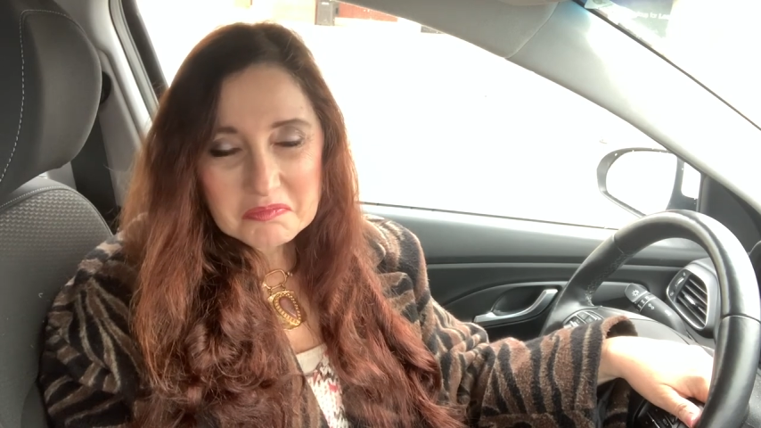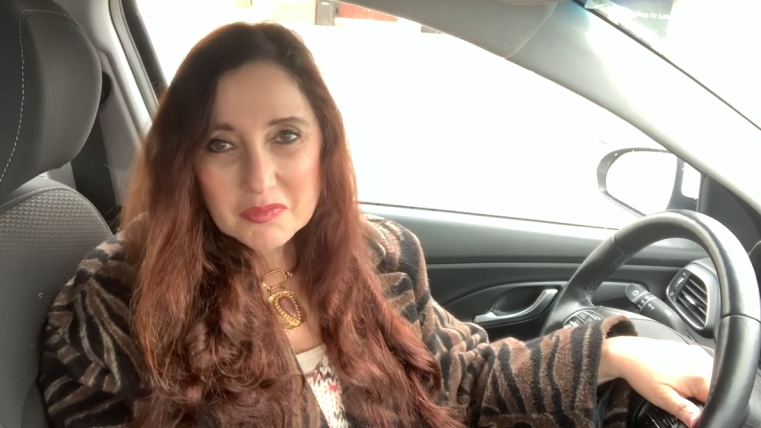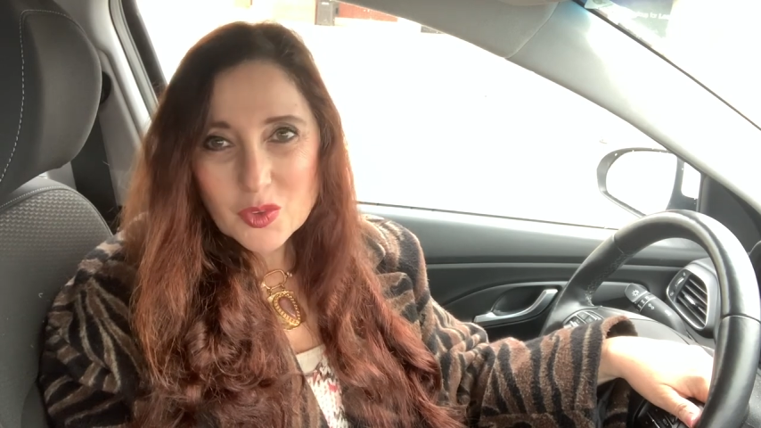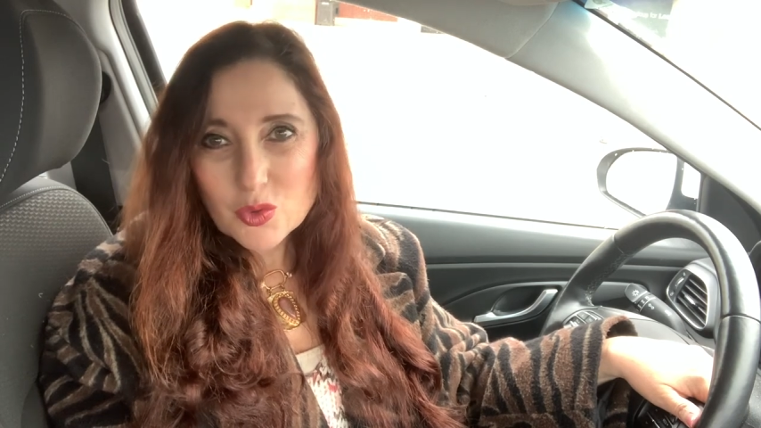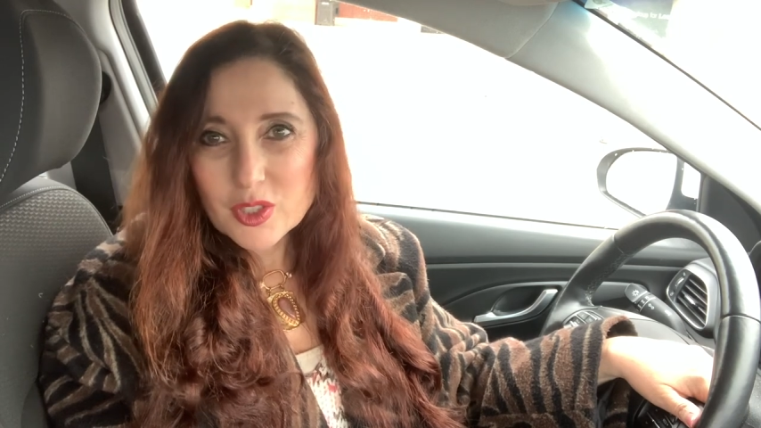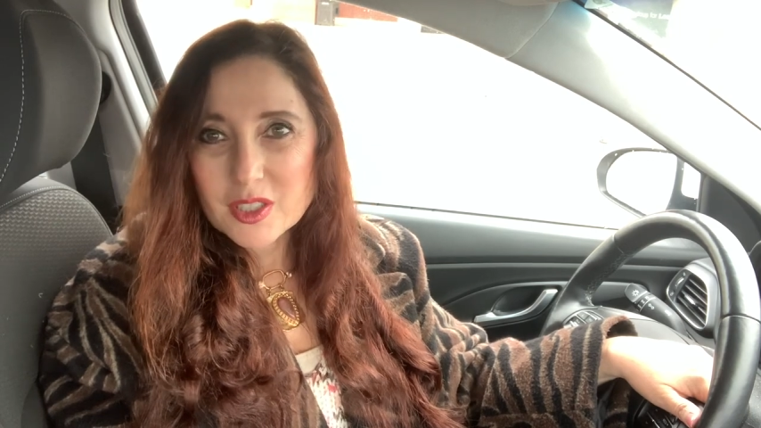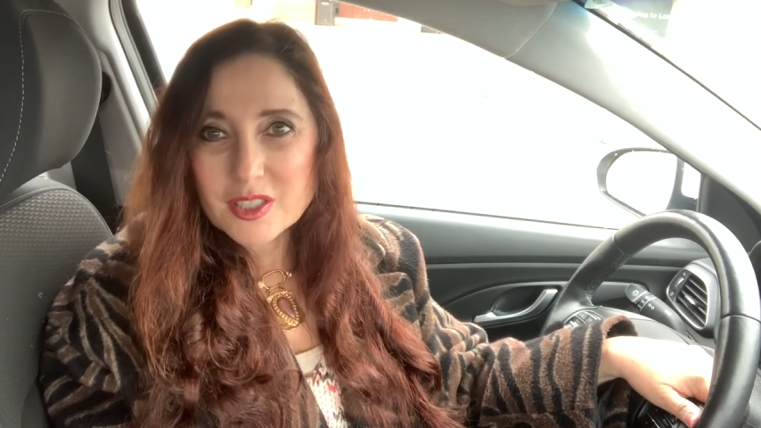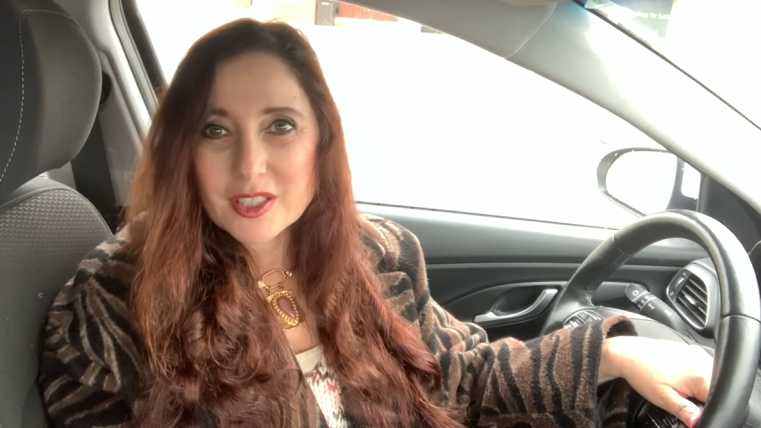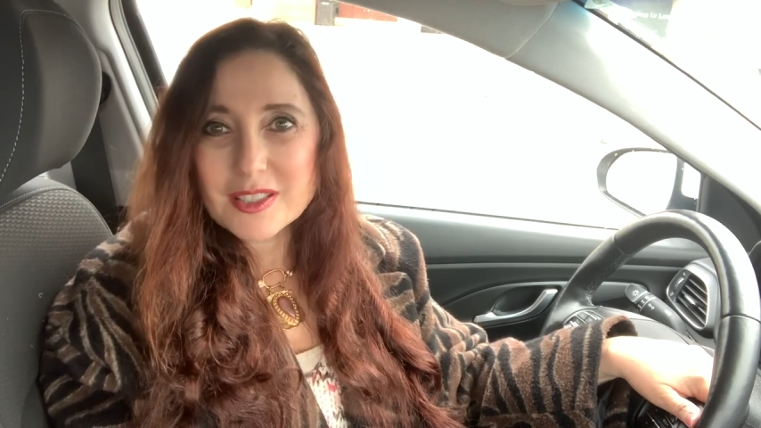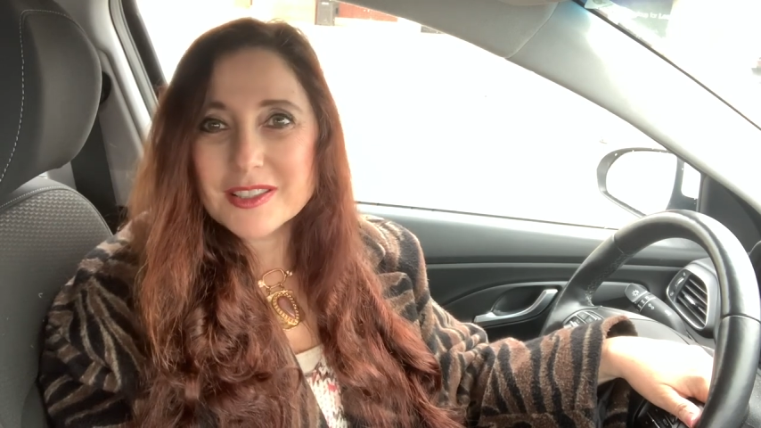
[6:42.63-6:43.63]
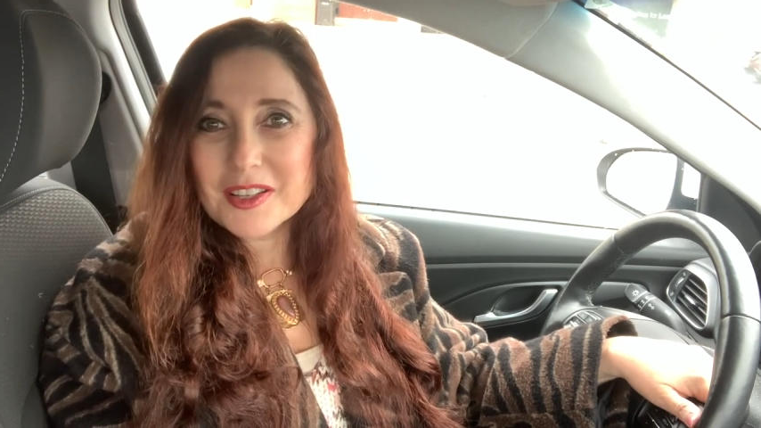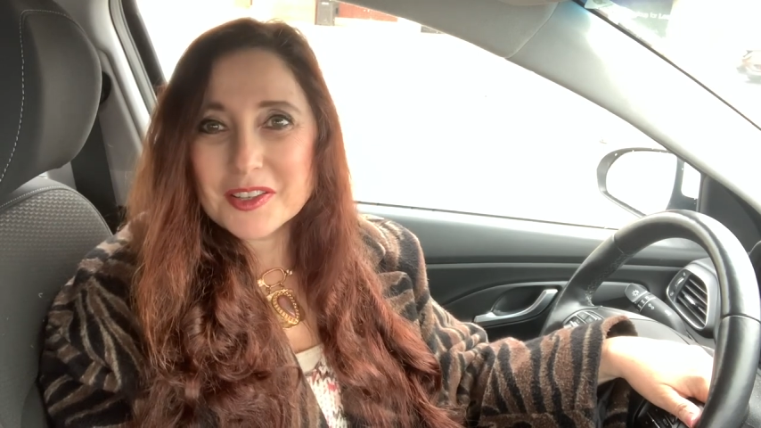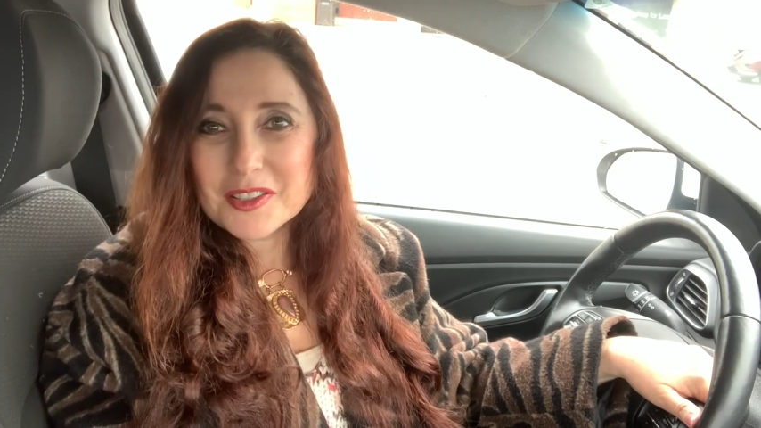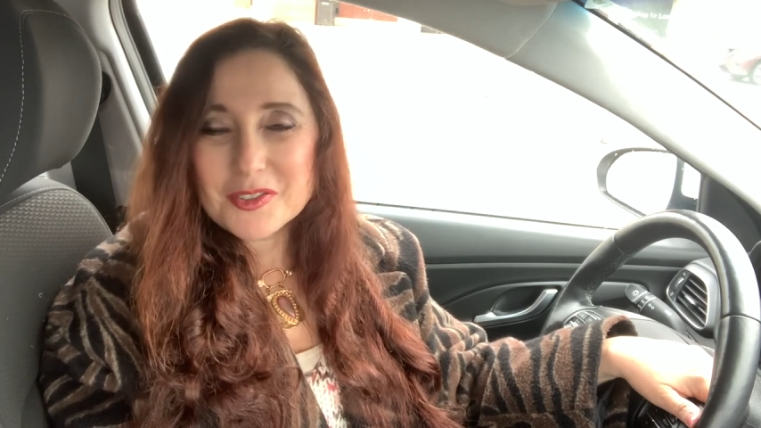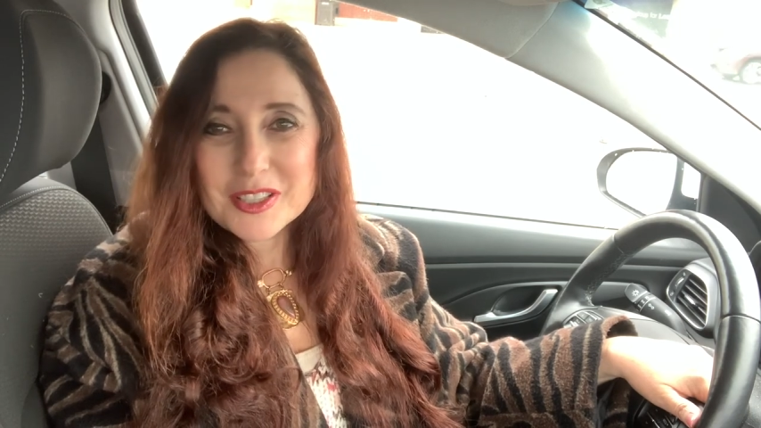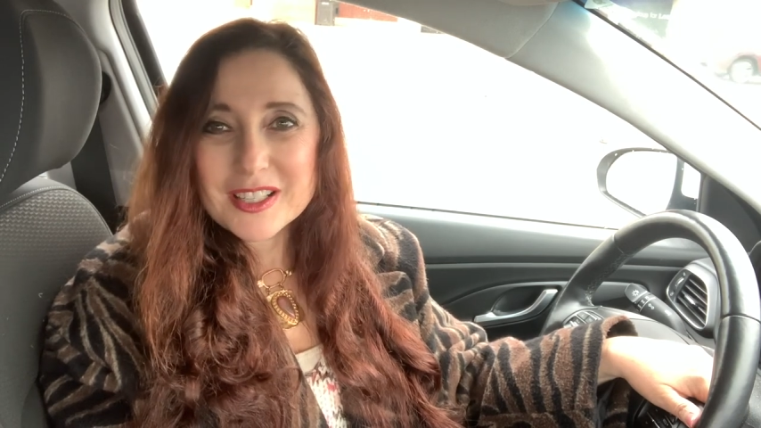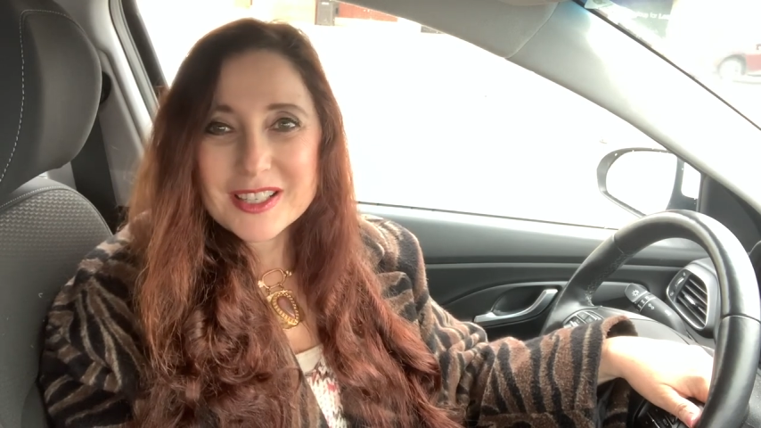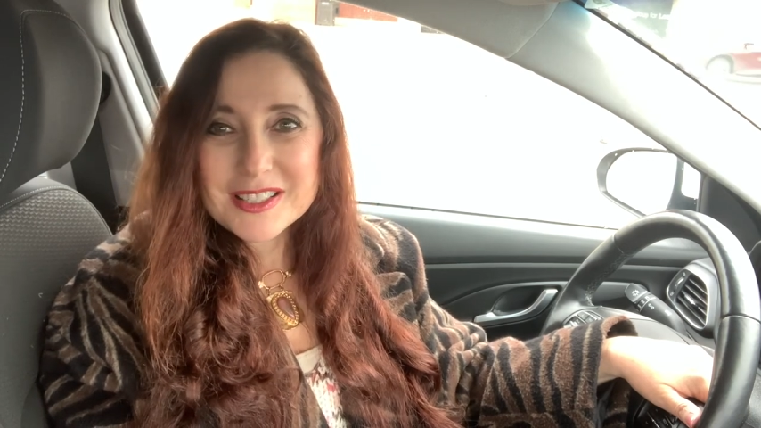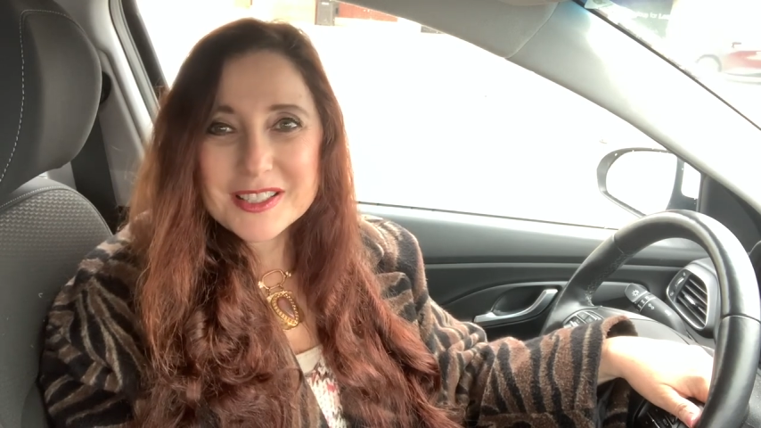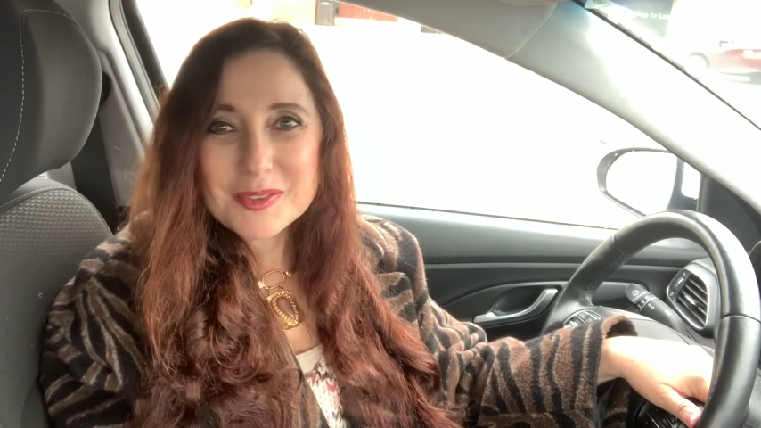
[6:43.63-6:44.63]
ну, лет 10, наверное,
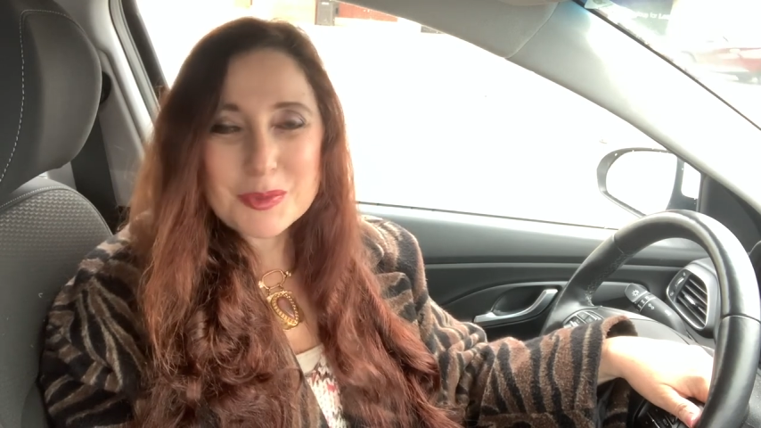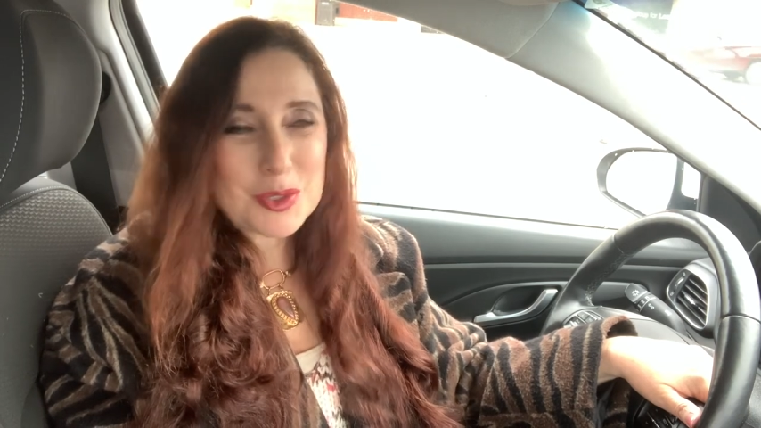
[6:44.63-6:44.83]
12,